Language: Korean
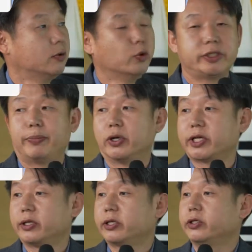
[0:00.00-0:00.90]

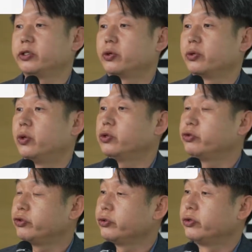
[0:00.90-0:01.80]
50% 정도
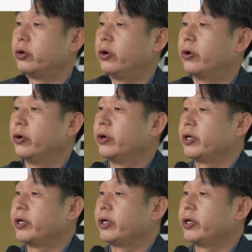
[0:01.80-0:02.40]
수준으로